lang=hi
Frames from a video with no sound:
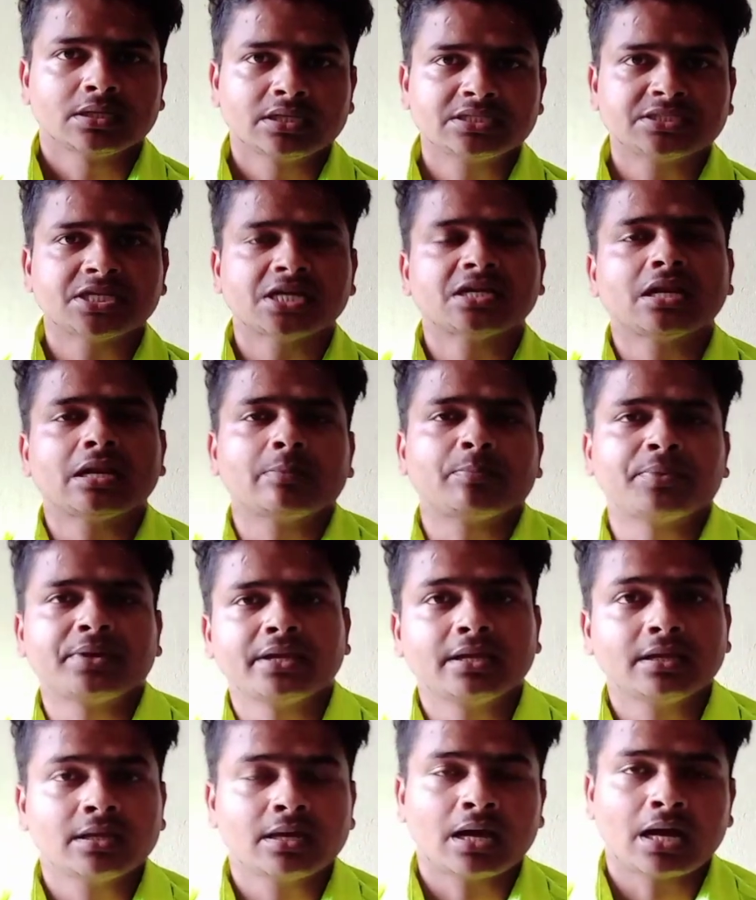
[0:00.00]
इस चैनल पे
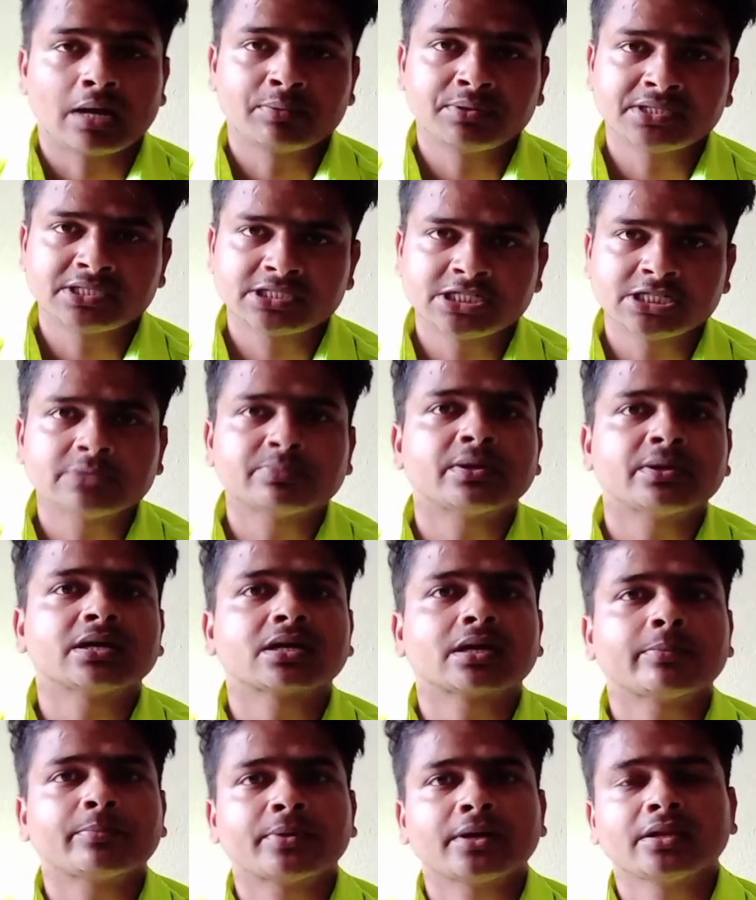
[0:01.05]
अभी चिट फंड
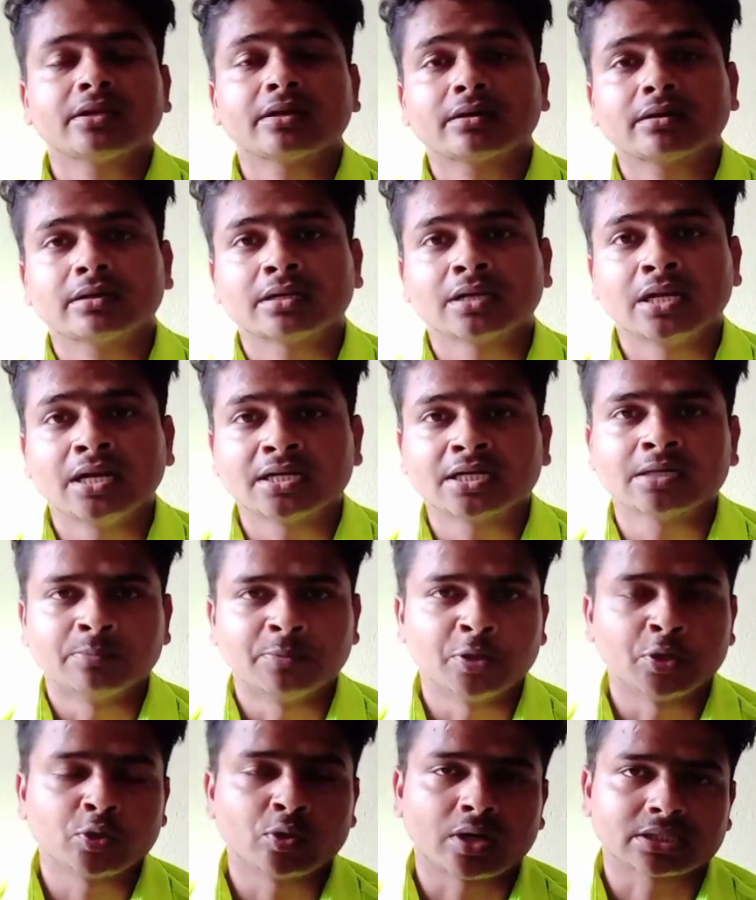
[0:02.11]
कंपनियों के रिलेटेड
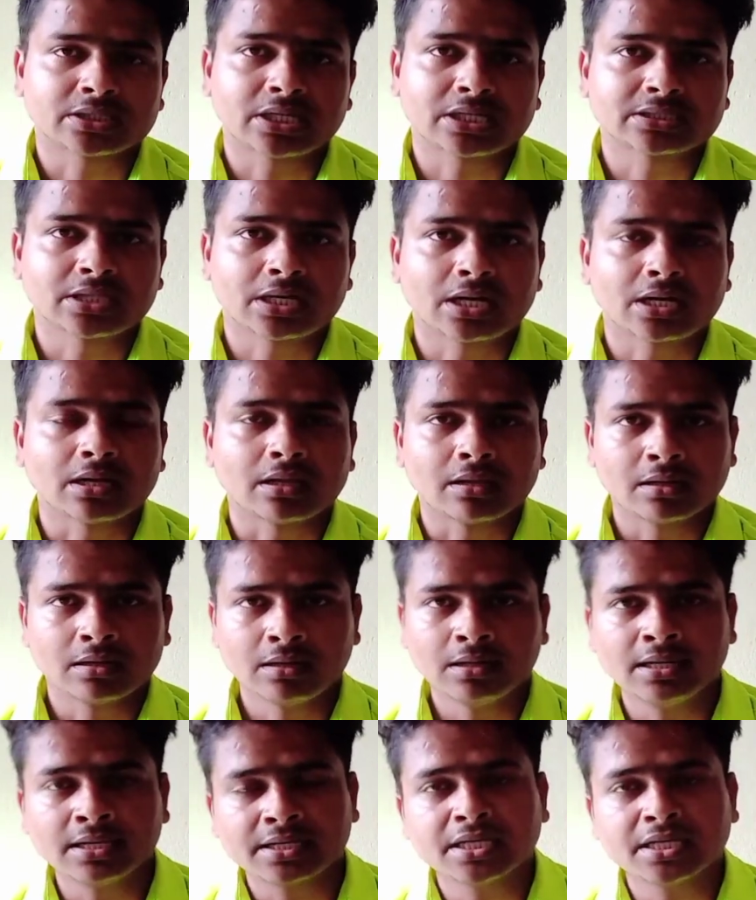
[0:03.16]
वीडियो आता था
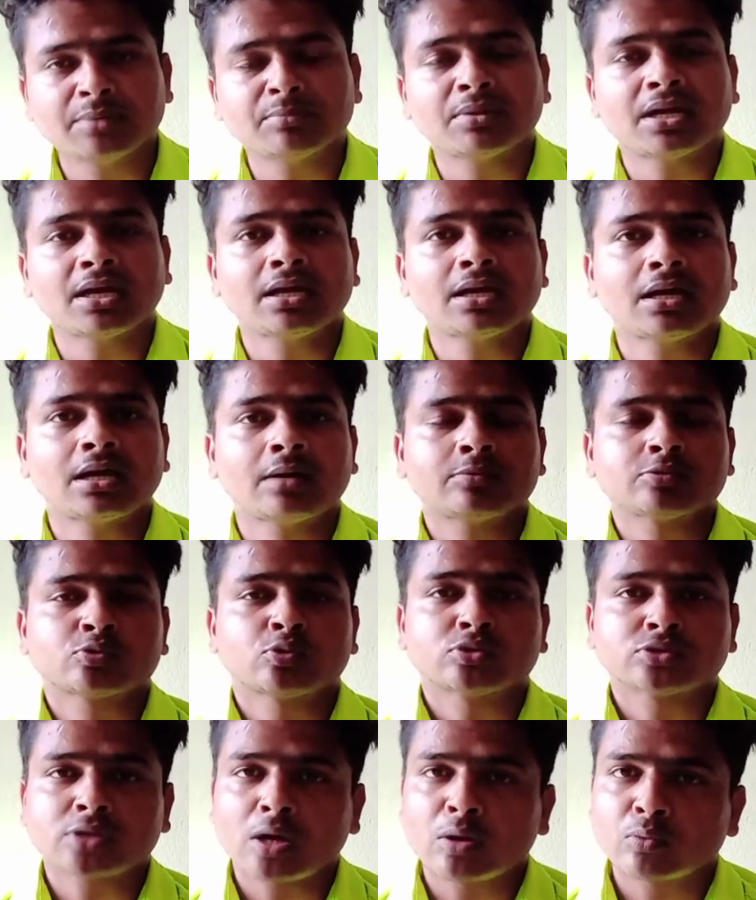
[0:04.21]
लेकिन मैं अब
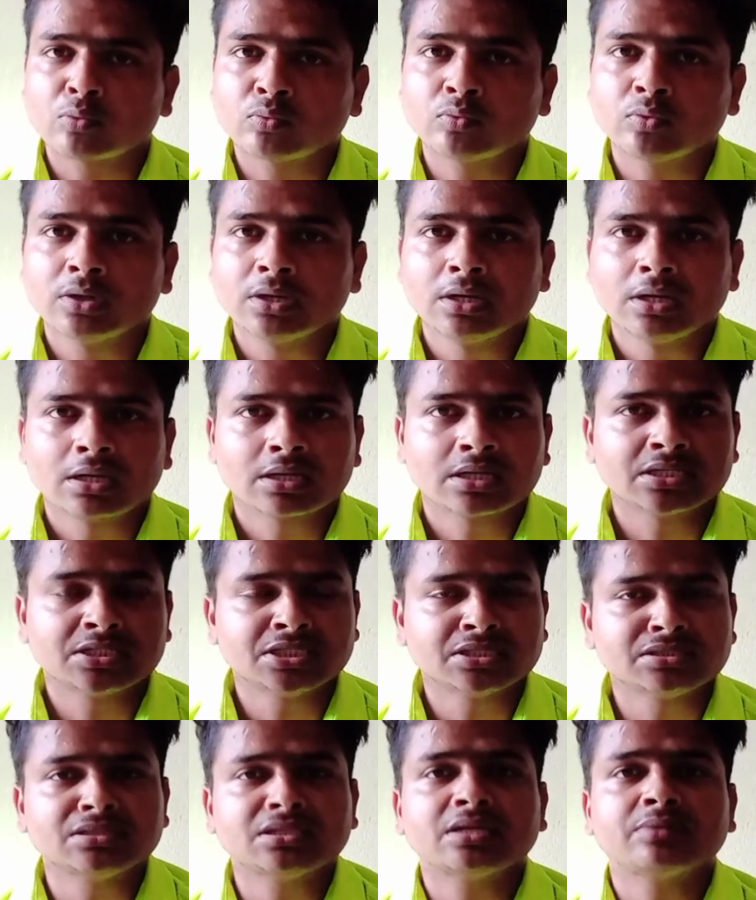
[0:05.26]
सोचा हूँ कि
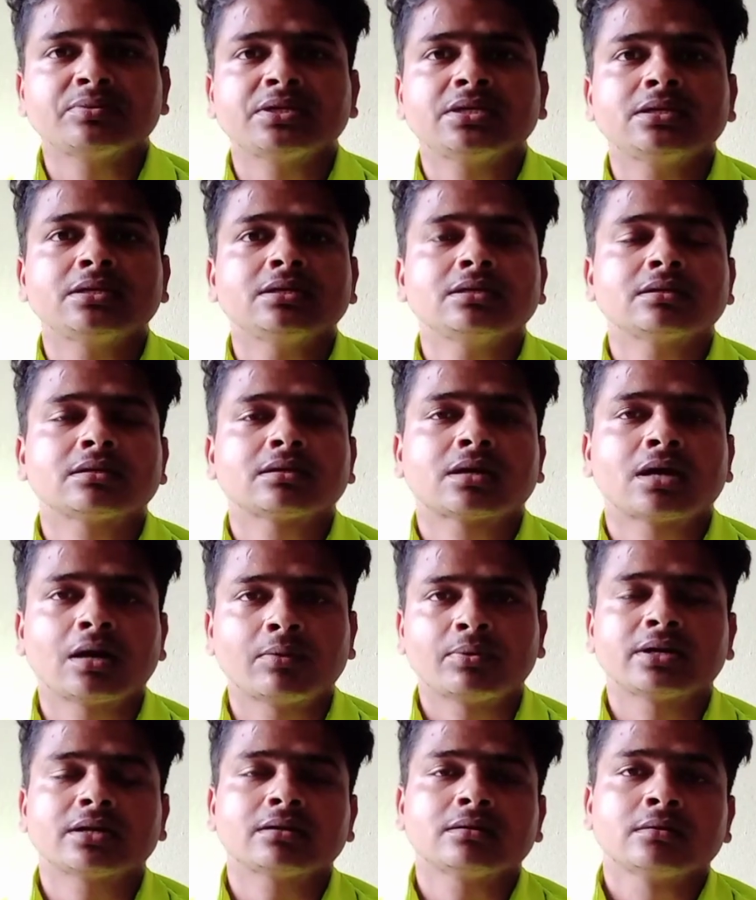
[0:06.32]
जितने भी
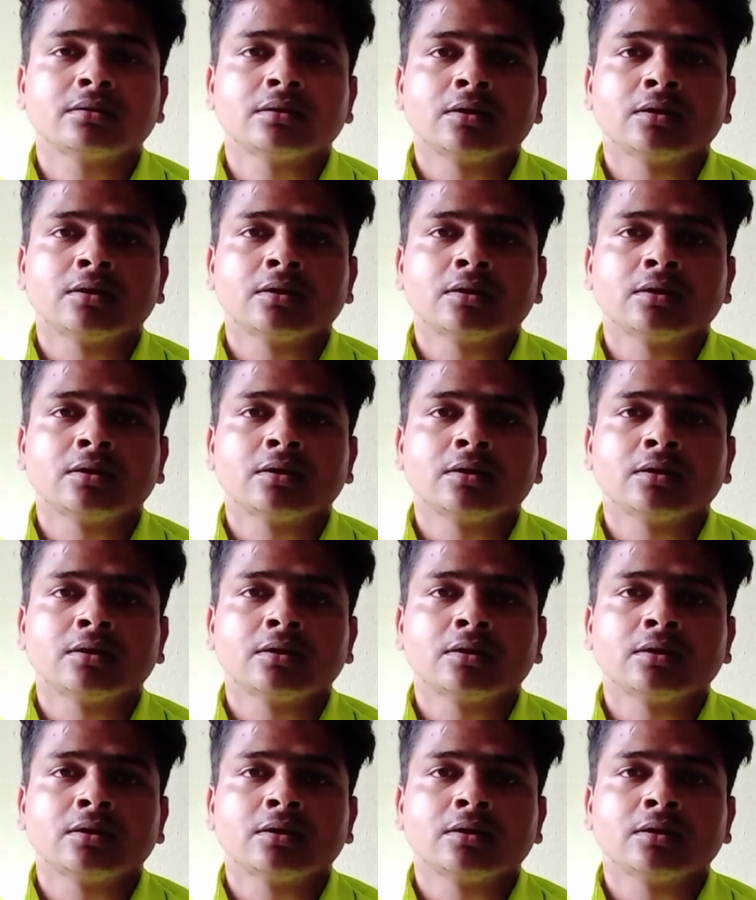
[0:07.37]
खबर